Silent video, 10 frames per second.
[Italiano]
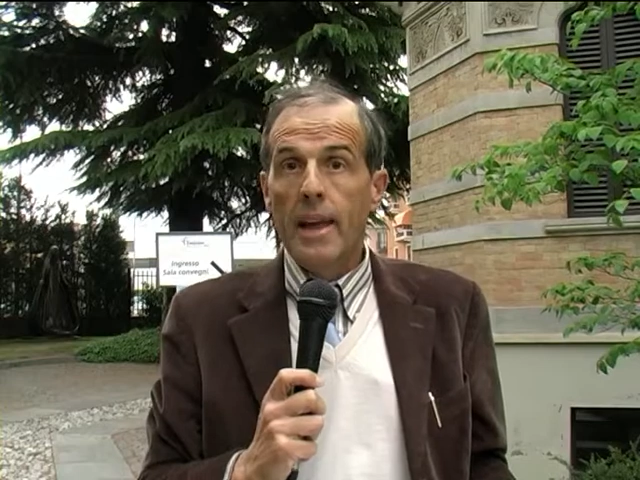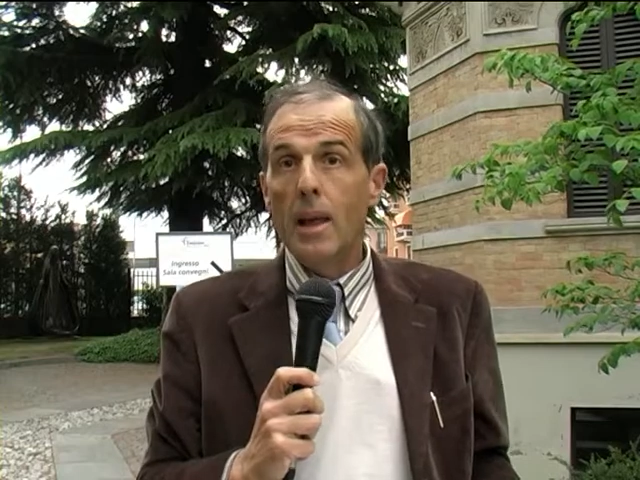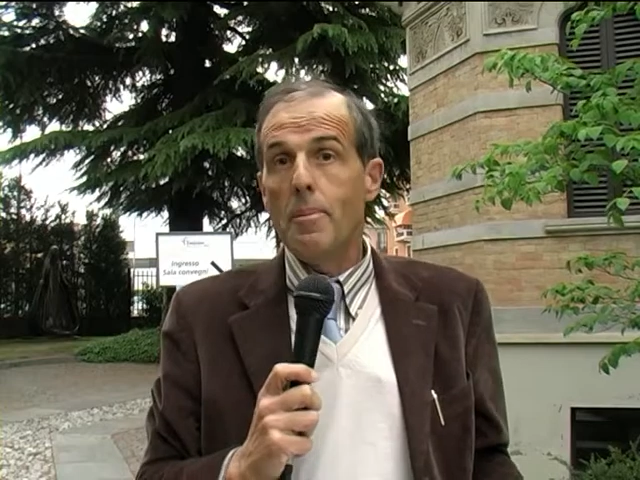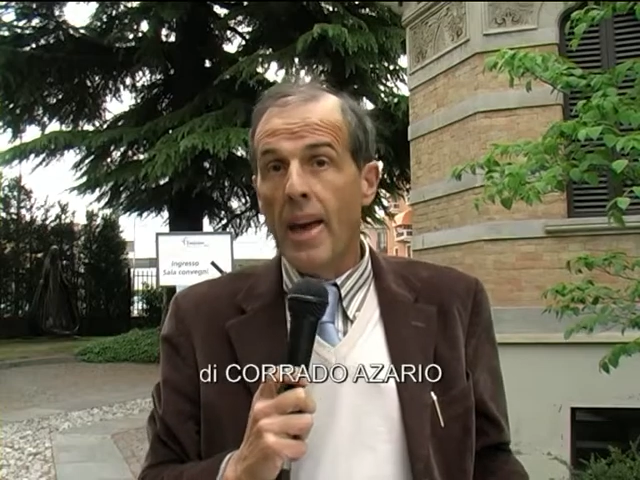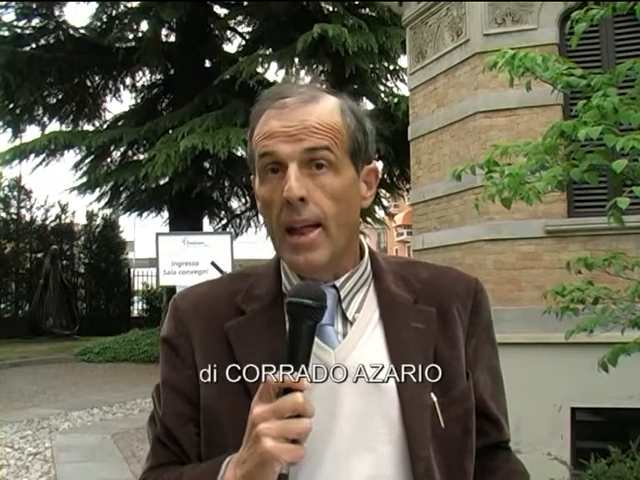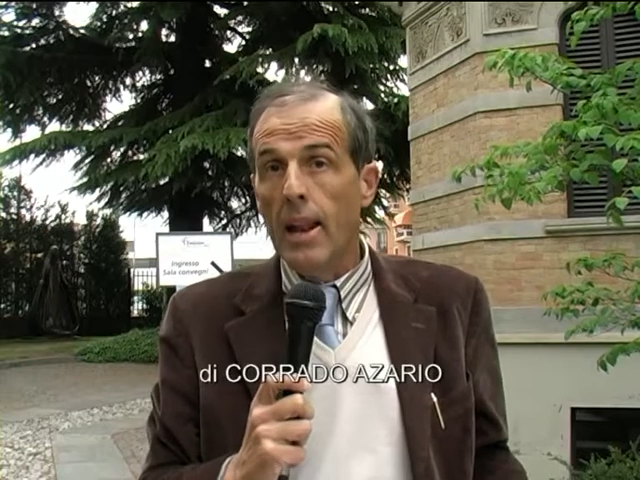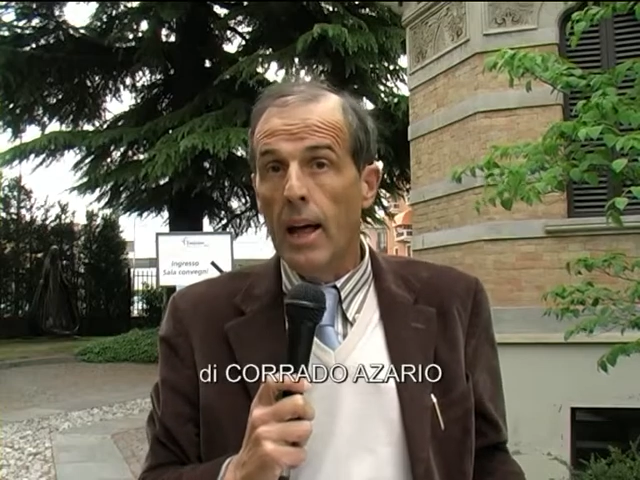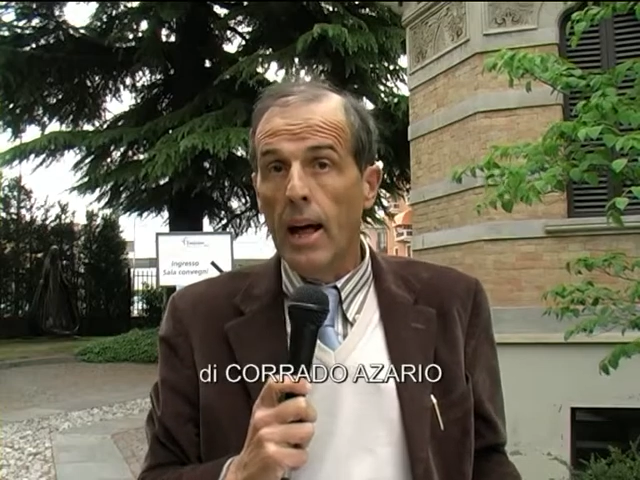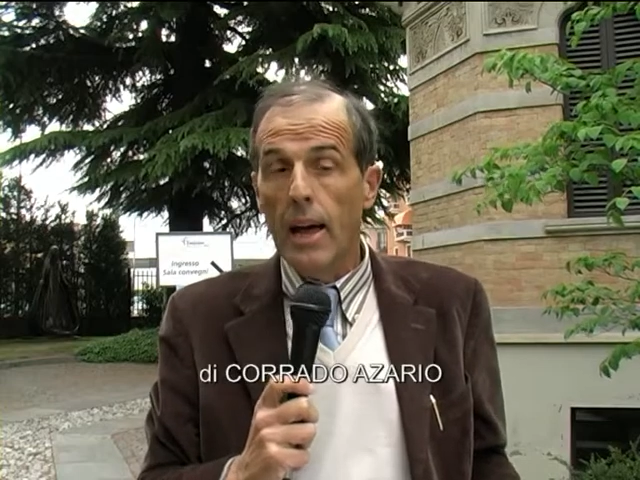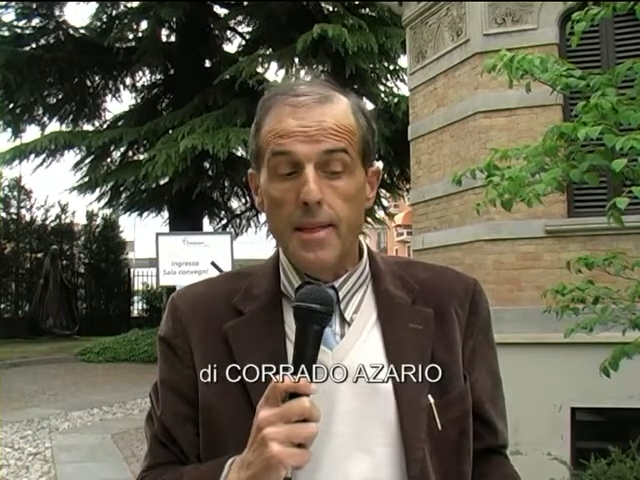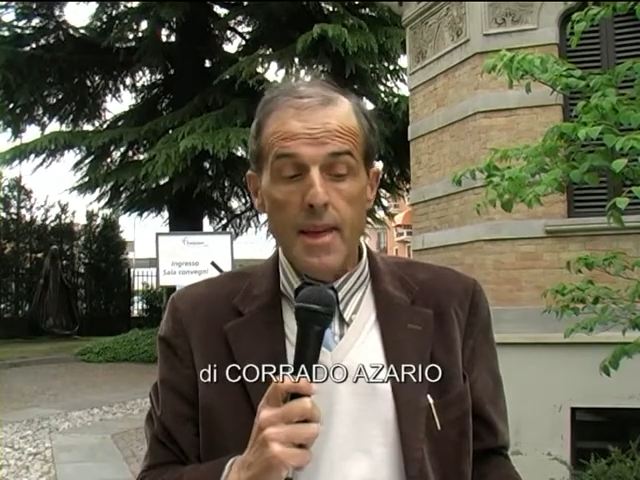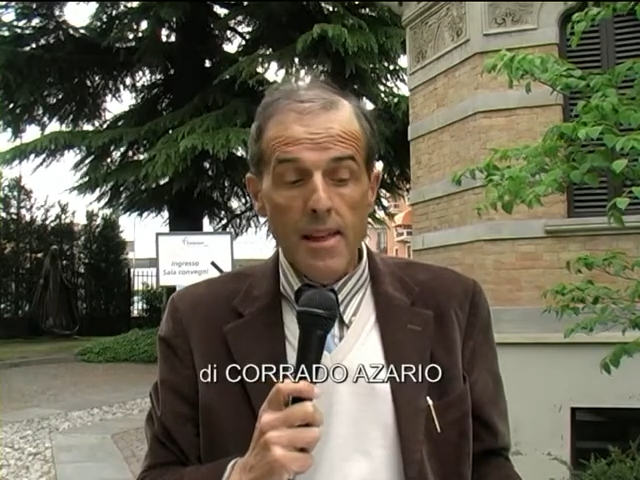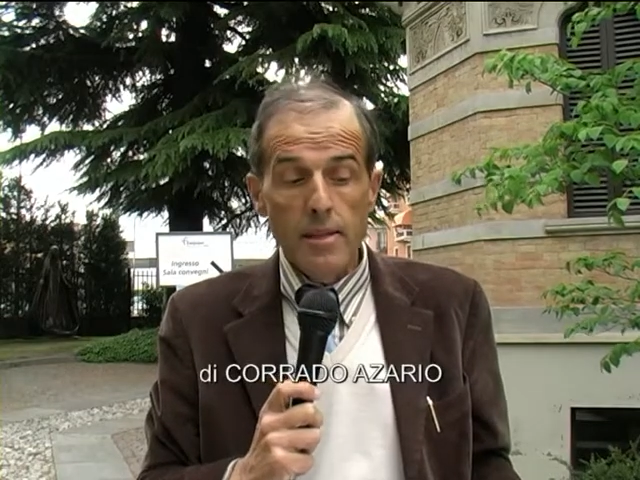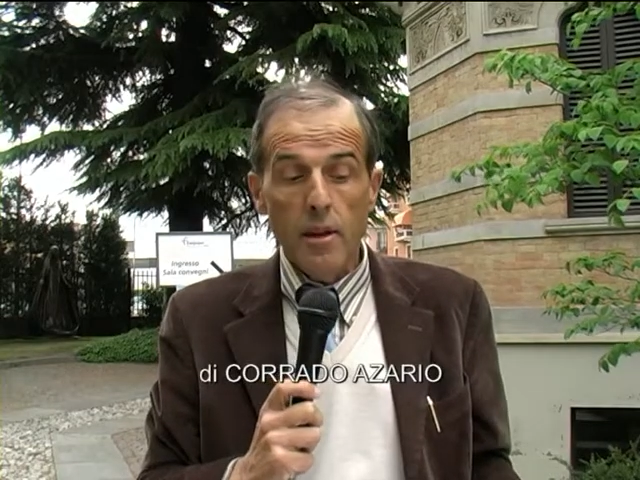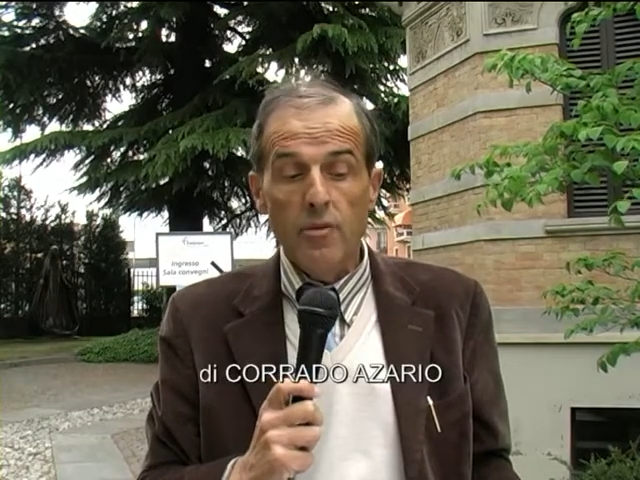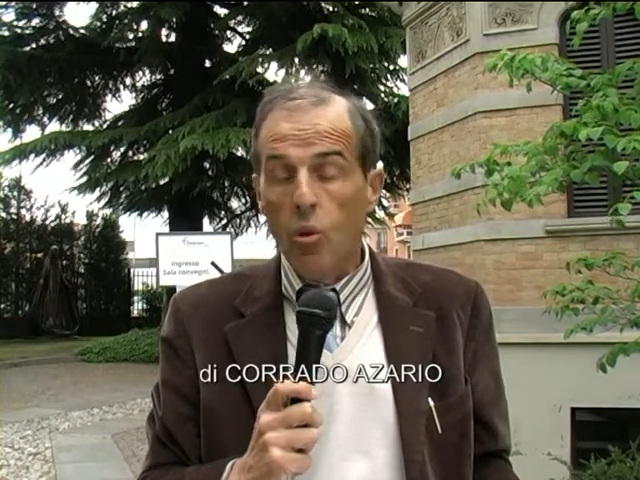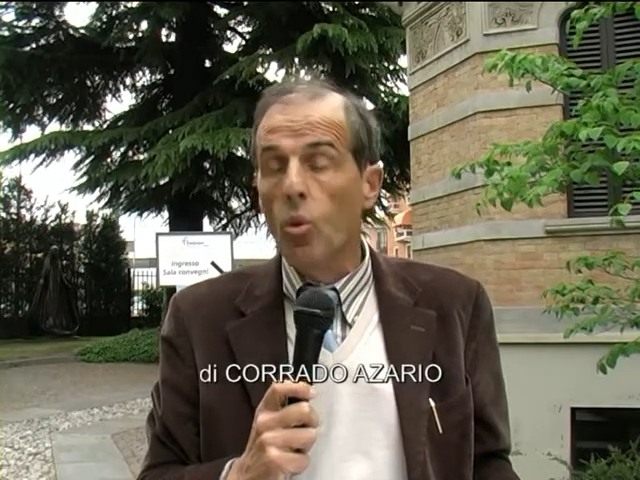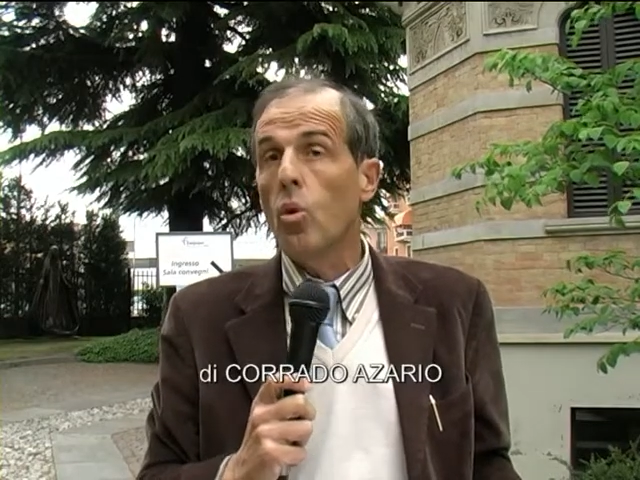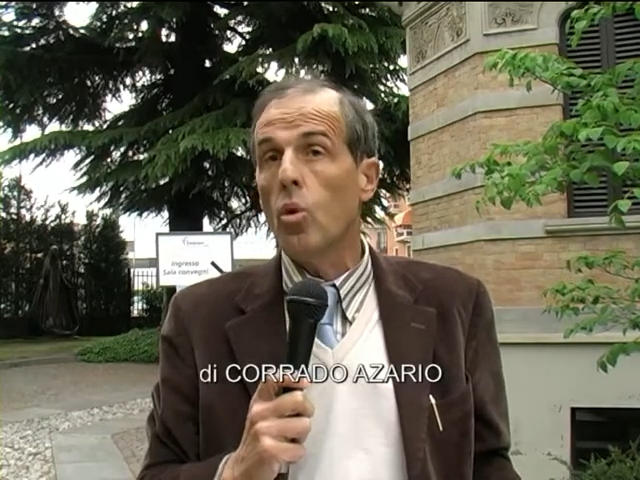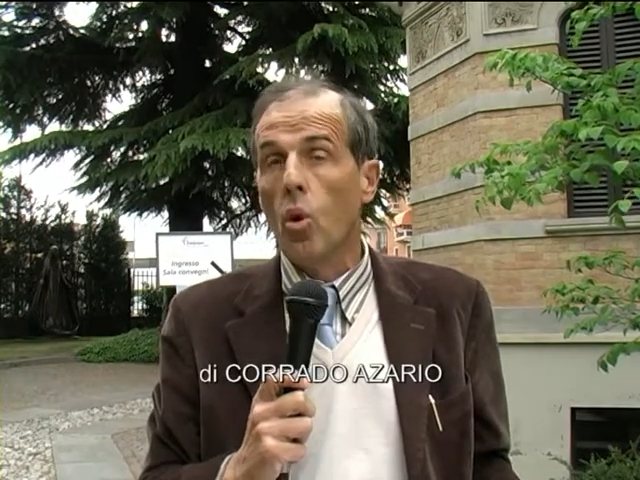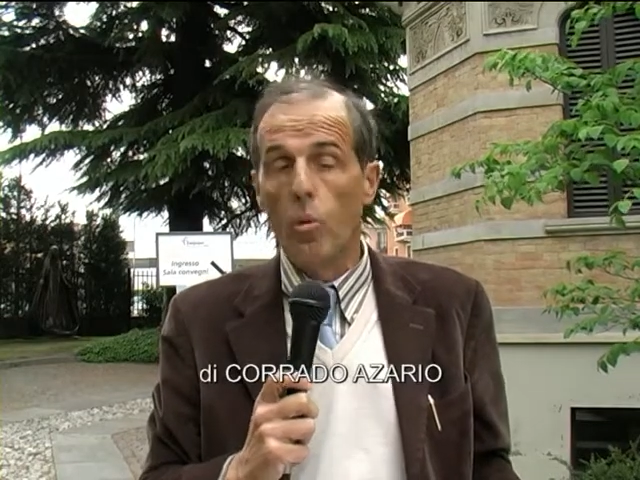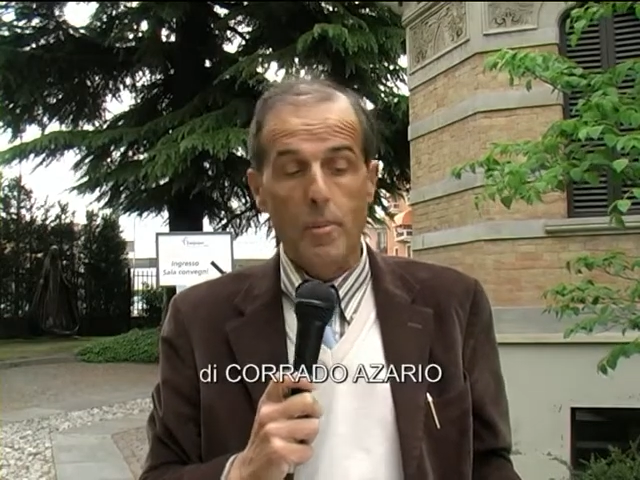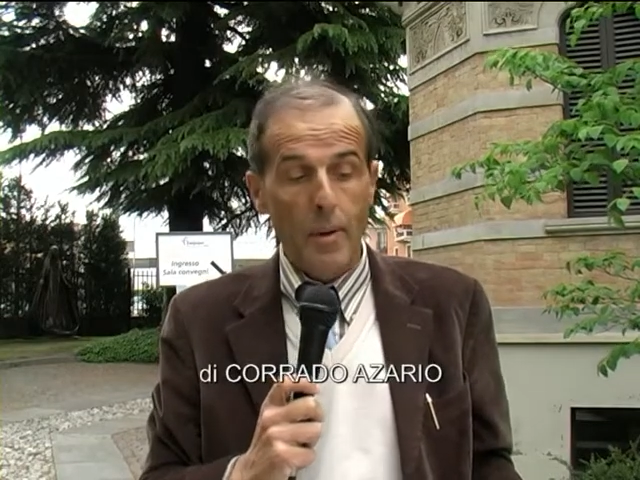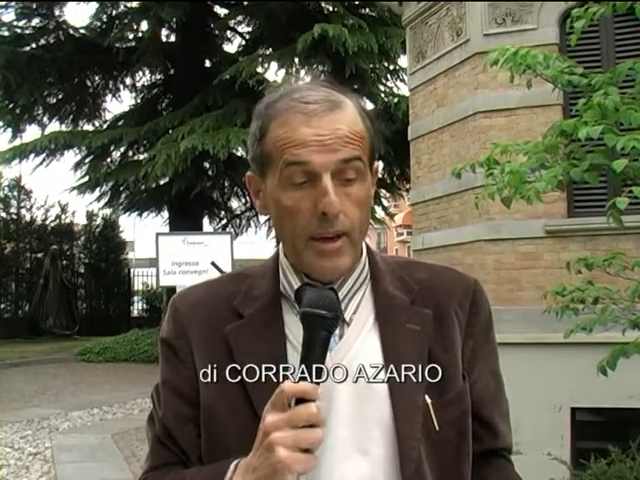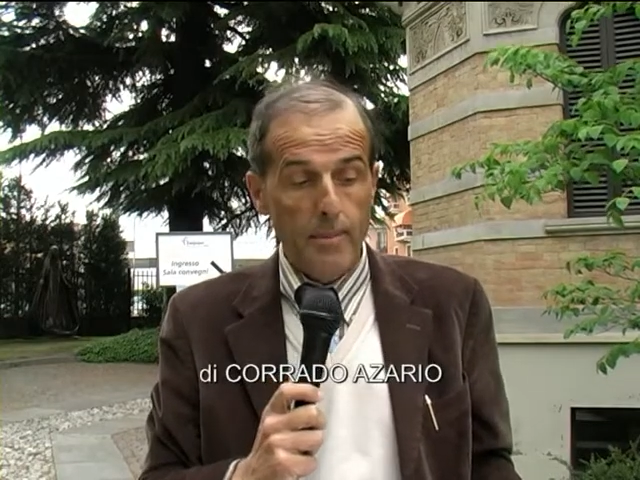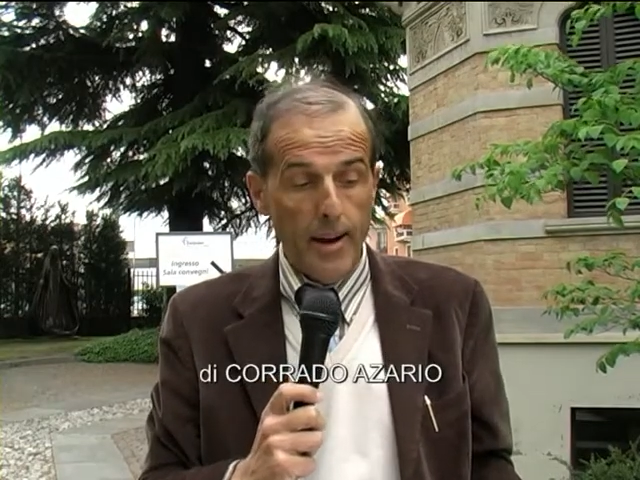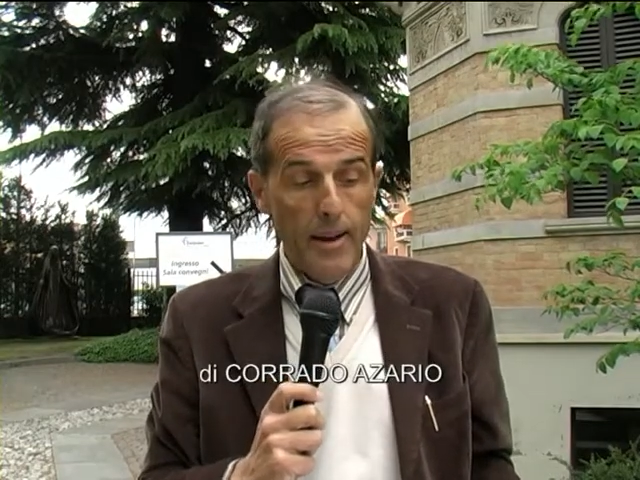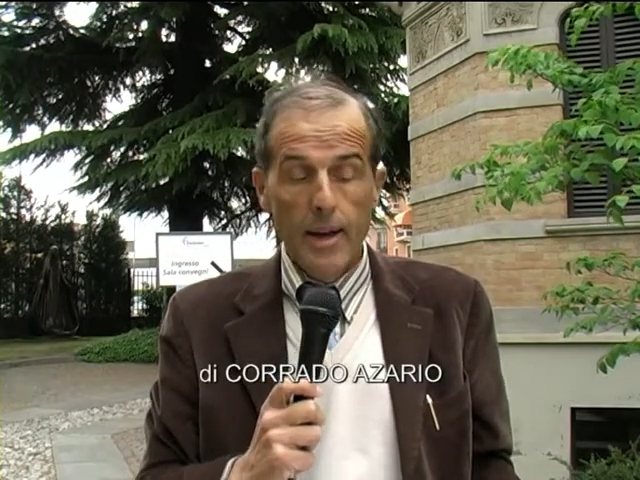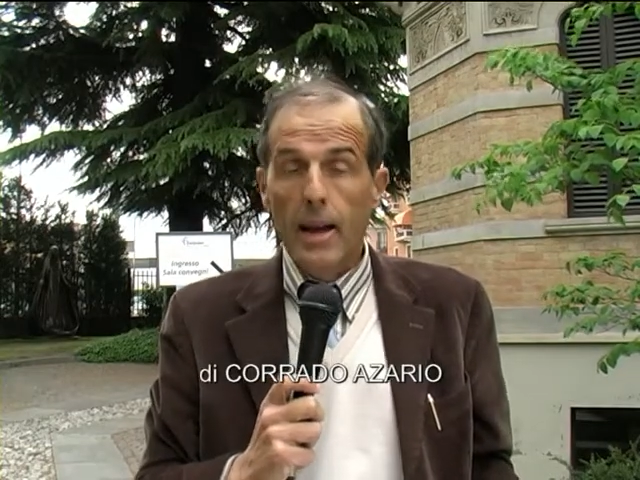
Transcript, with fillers: Tele Biella e niente fu come prima.